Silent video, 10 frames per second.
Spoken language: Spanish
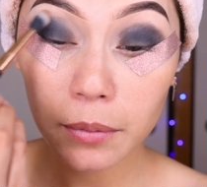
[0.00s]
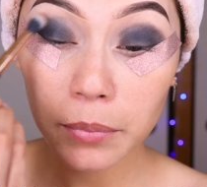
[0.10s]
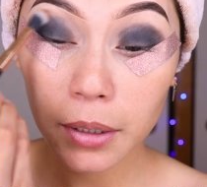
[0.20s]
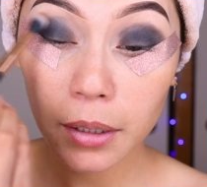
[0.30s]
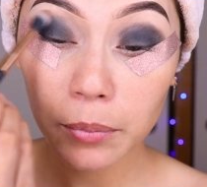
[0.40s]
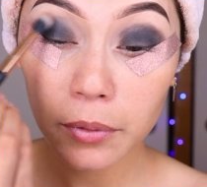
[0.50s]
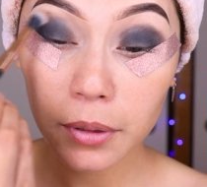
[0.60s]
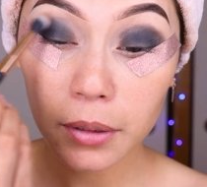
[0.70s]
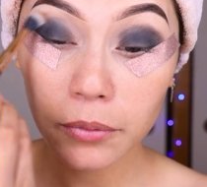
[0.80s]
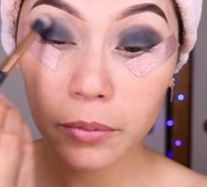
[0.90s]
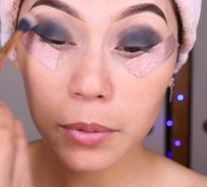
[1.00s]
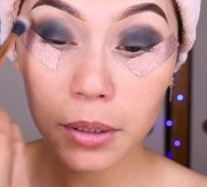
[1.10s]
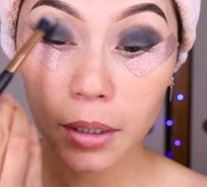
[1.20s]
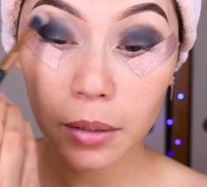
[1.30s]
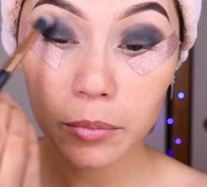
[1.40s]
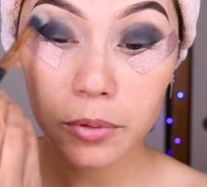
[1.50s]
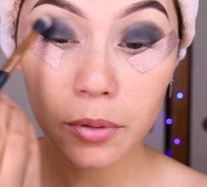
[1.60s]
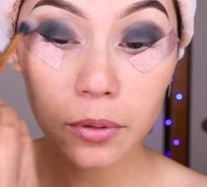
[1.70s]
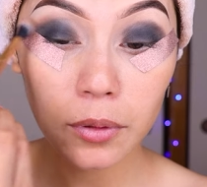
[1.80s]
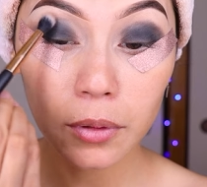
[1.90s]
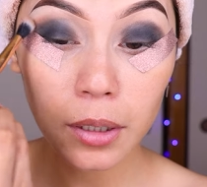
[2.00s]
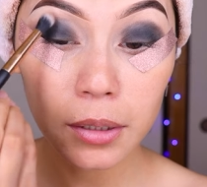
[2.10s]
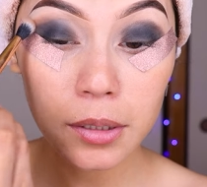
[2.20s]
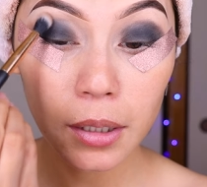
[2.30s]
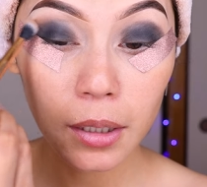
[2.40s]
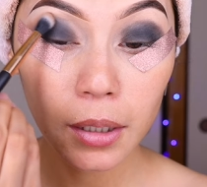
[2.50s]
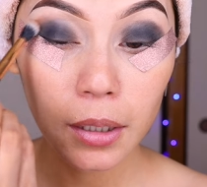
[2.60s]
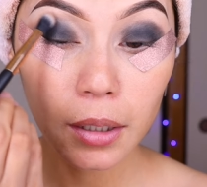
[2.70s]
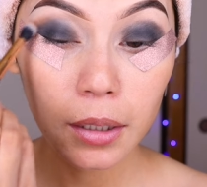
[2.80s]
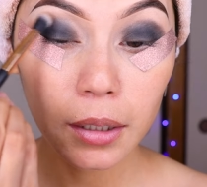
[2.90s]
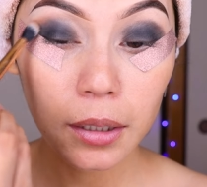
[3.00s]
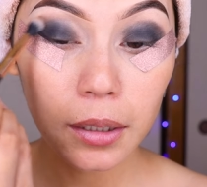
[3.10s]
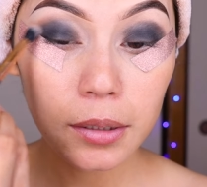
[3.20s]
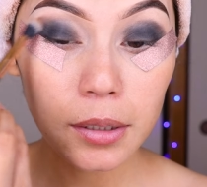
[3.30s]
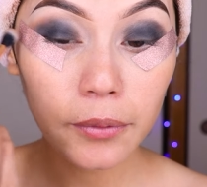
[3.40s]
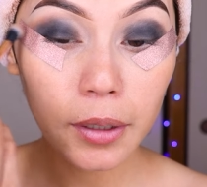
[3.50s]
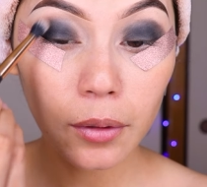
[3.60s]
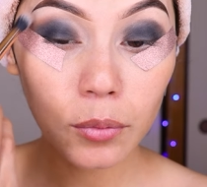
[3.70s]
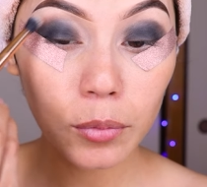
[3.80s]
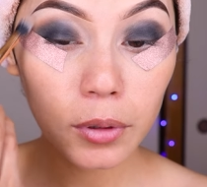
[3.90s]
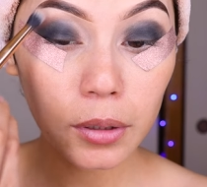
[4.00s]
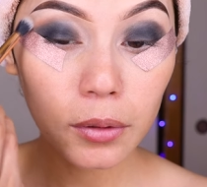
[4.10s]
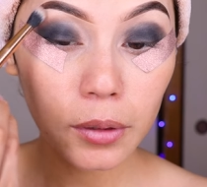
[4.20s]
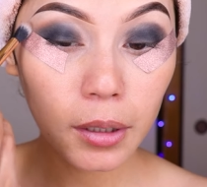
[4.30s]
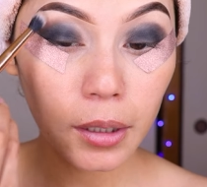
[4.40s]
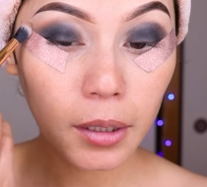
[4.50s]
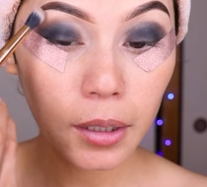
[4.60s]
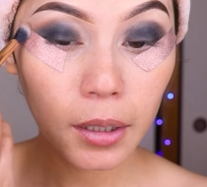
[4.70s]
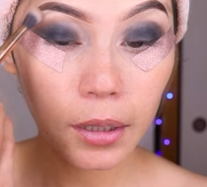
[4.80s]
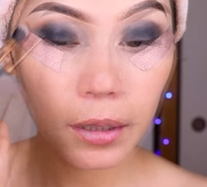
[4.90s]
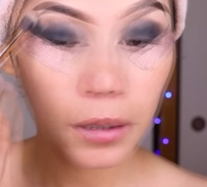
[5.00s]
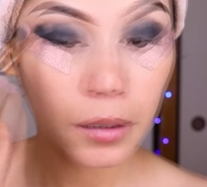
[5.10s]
para poder difuminar ambos colores y que se vea un bonito degradé.